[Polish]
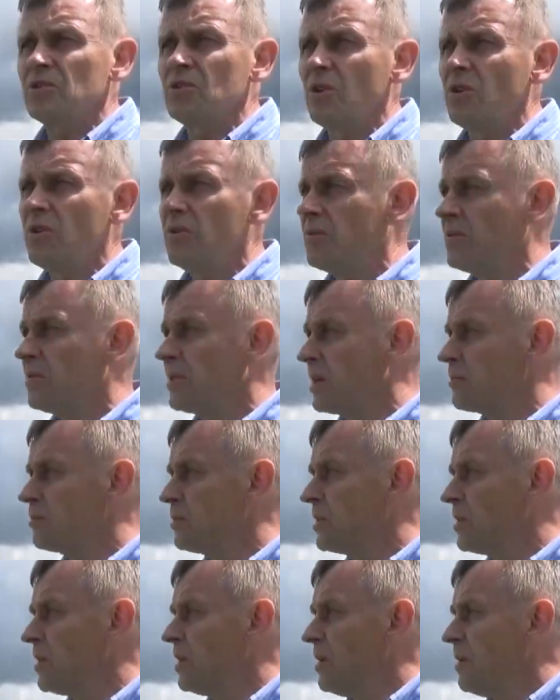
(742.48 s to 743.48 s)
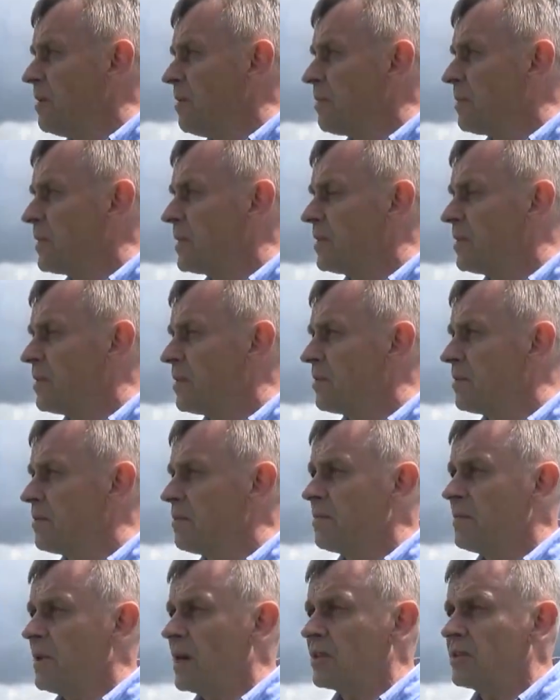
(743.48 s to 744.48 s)
to jakby
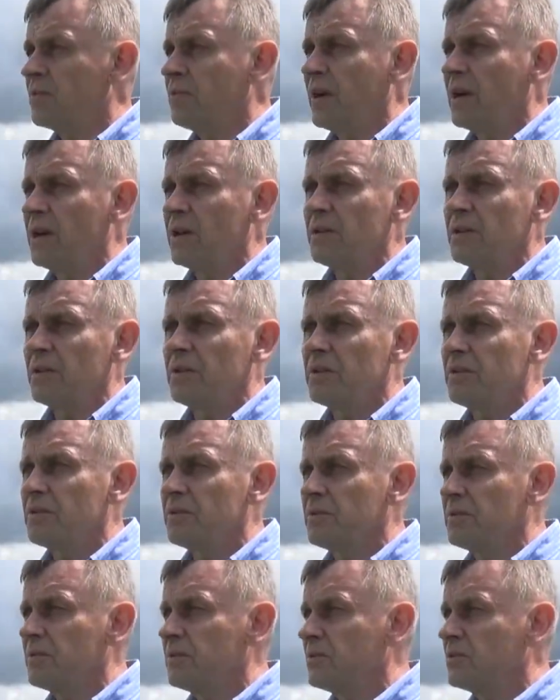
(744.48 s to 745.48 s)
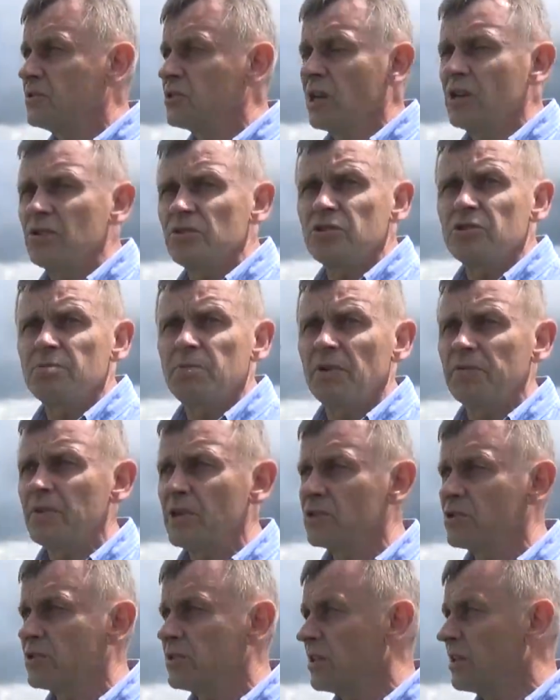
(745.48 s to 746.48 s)
martwa część
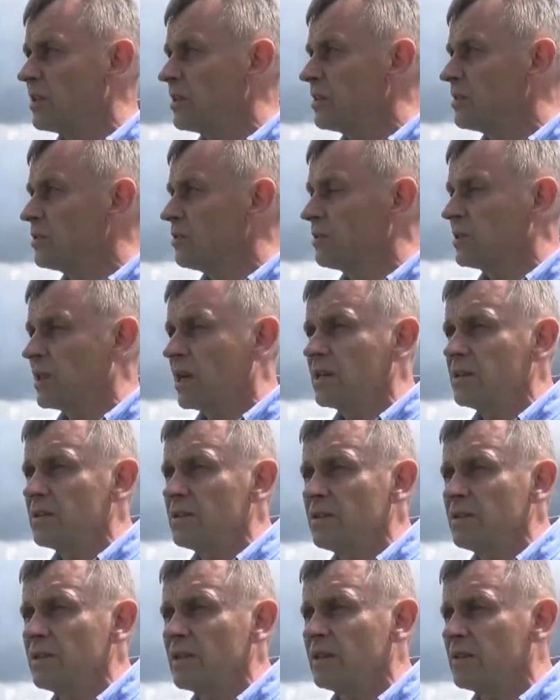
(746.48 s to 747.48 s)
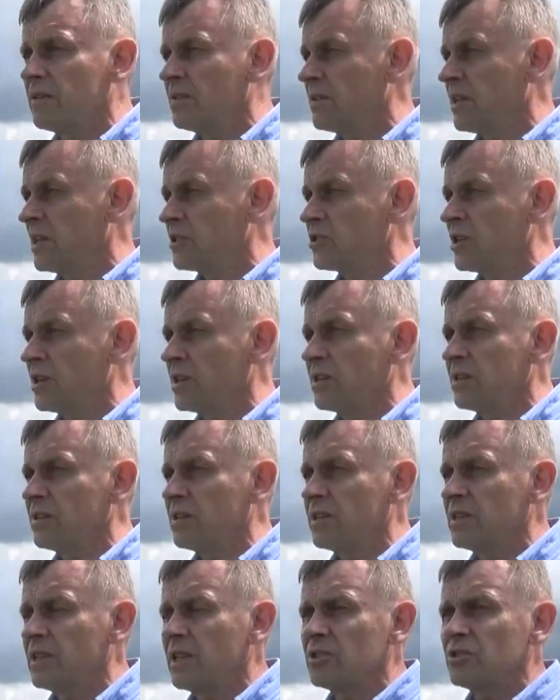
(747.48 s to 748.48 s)
powierzchni tutaj naszej,
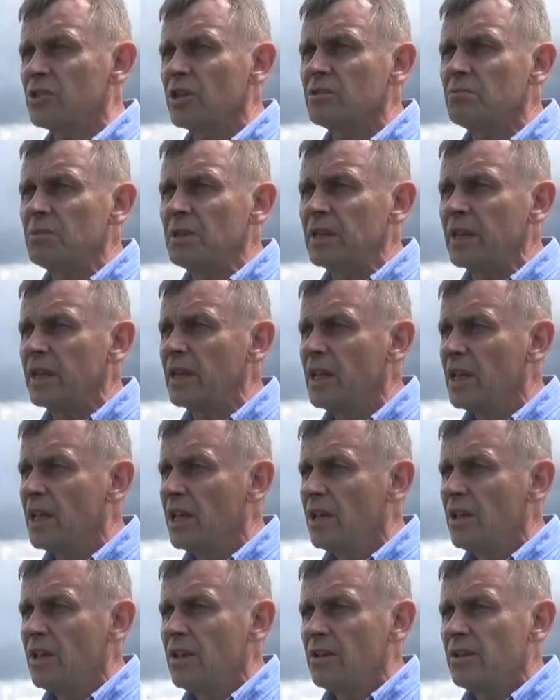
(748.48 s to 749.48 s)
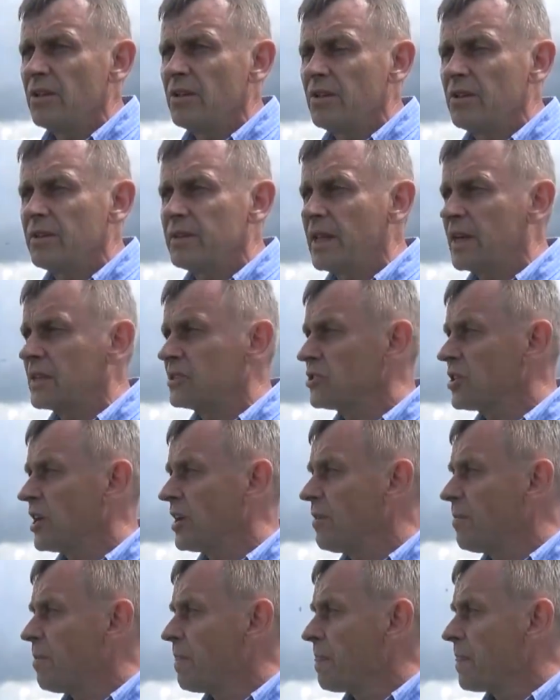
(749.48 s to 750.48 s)
naszej gminy. E,
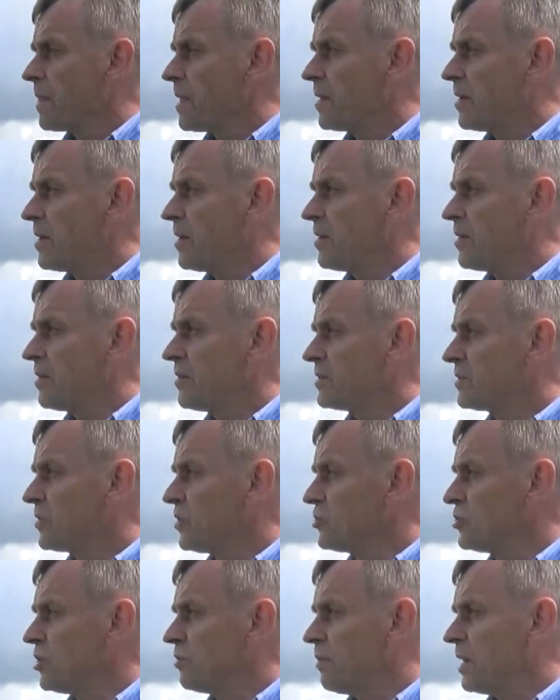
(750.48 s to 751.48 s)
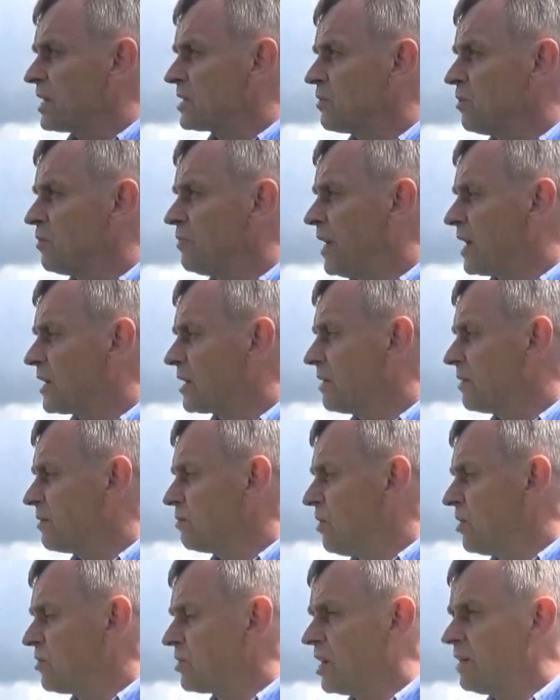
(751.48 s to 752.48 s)
także e, zwróćcie Państwo uwagę,
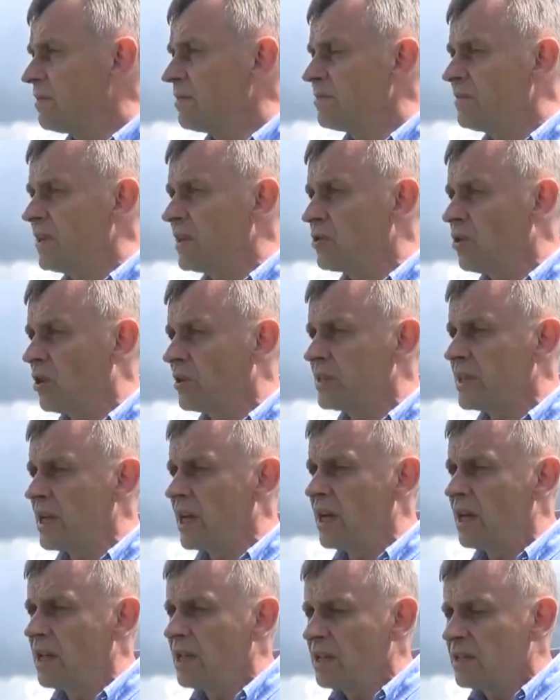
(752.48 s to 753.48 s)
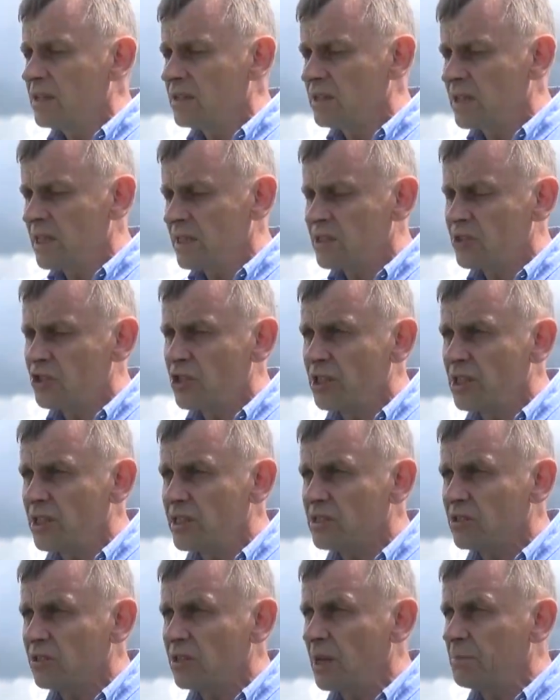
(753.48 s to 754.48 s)
łąka wilgotna jest
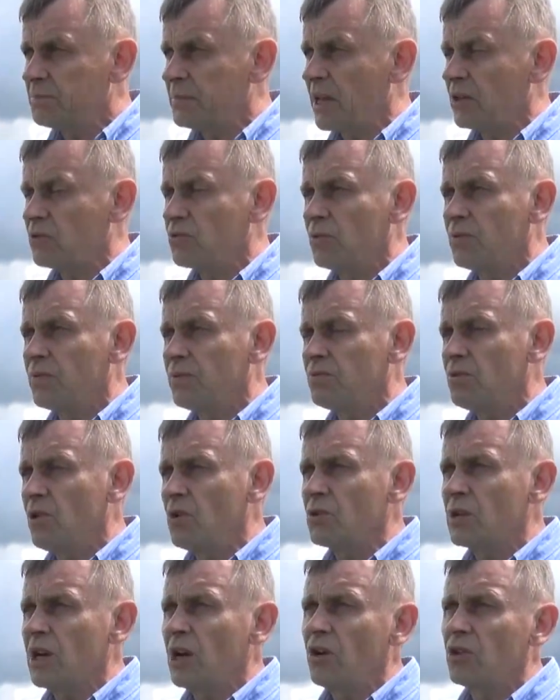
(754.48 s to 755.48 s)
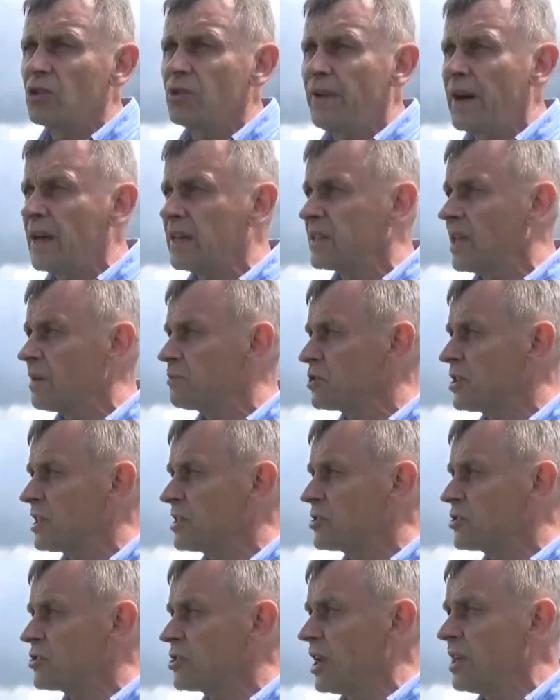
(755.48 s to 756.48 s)
siedlisko dla ptaków, łąka otwarta
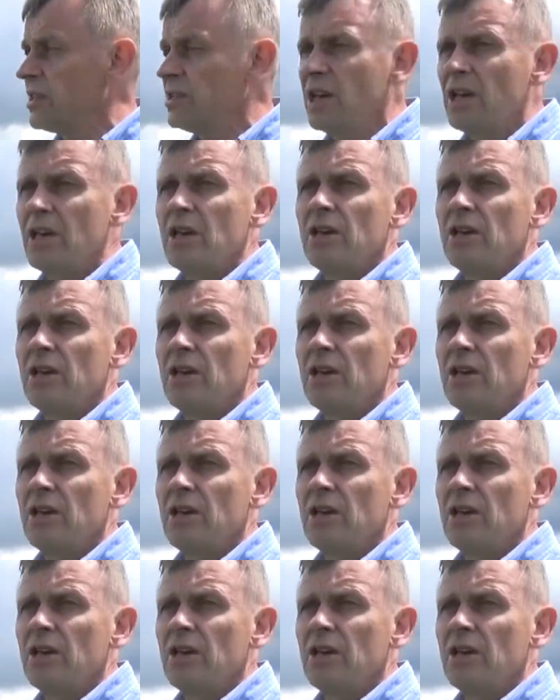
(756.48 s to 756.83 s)
przestrzeń